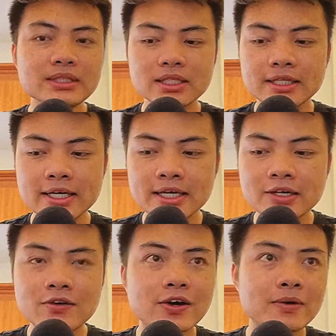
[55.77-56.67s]
thì đây là
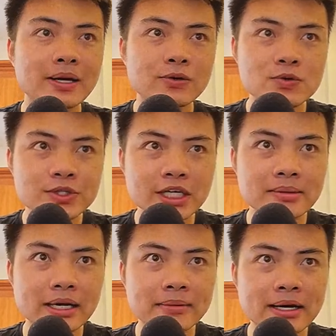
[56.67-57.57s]
câu hỏi của bạn Quốc Di
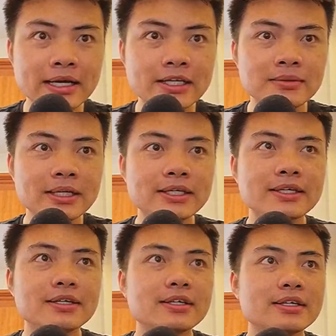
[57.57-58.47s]
bạn ấy mang đến cho mình
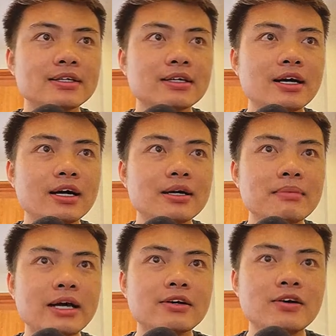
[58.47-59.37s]
Đấy,
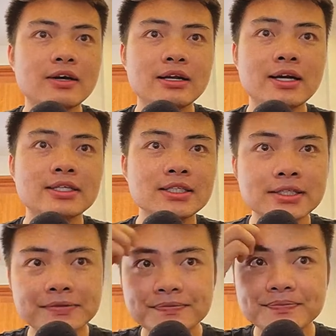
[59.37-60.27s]
bạn ấy hỏi là anh
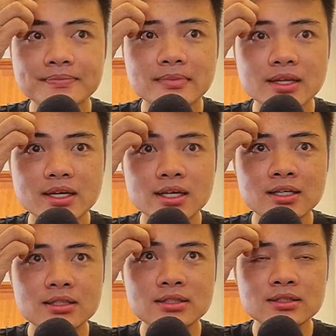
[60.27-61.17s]
ơi
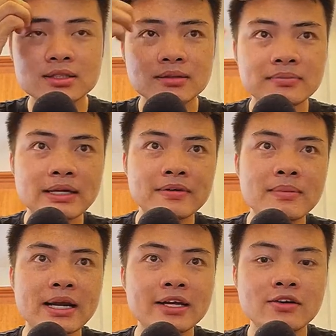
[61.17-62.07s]
uh, tại vì
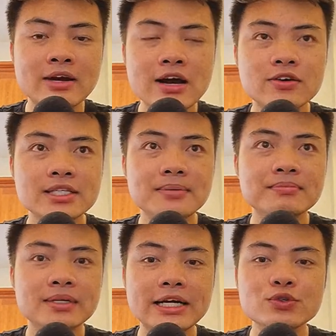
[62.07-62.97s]
bạn ấy có đang có
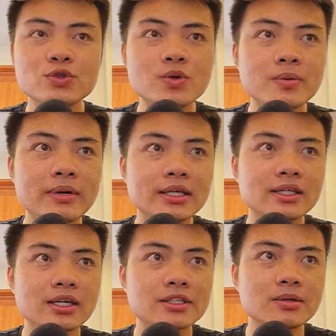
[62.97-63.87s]
xem kênh YouTube của mình
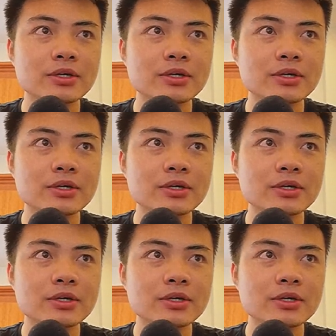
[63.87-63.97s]
ở trong